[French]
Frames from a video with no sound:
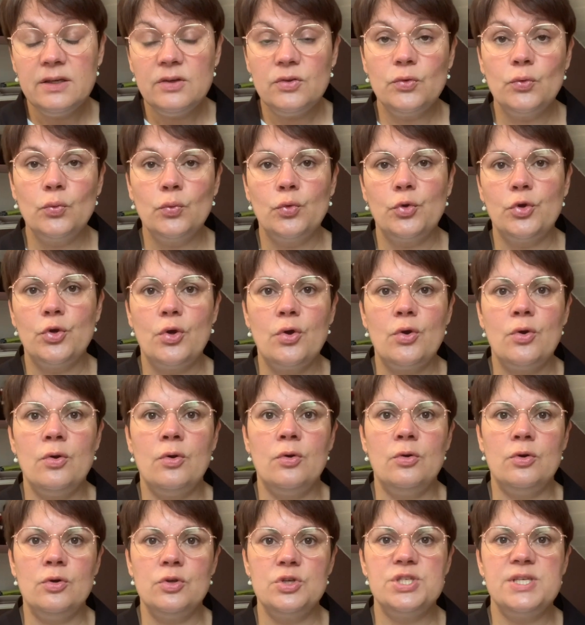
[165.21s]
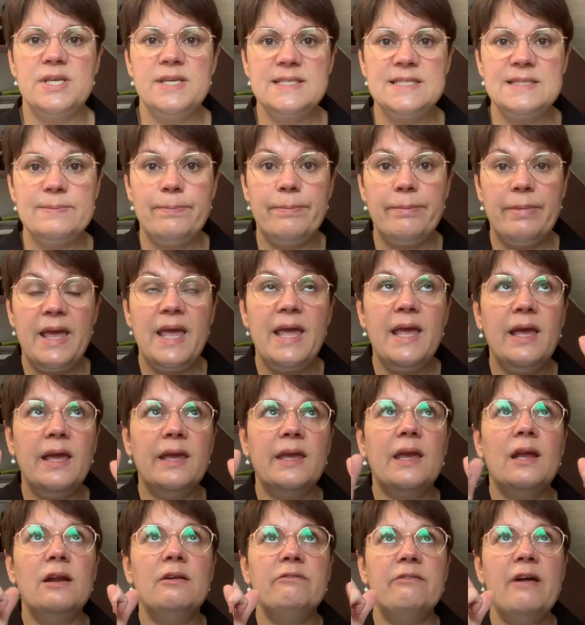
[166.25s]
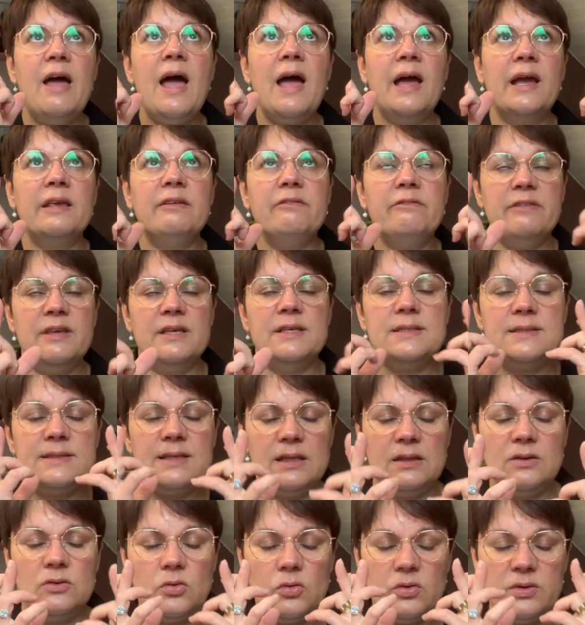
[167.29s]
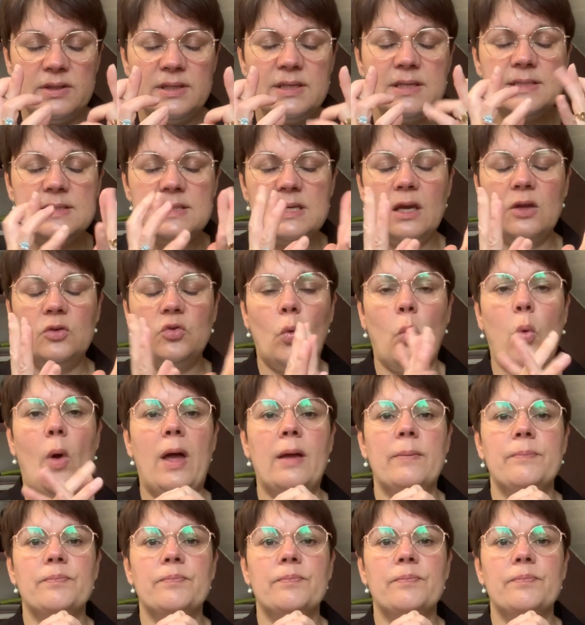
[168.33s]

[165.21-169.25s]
Donc, euh, j'espère qu'elle va arriver, cette Désir 3.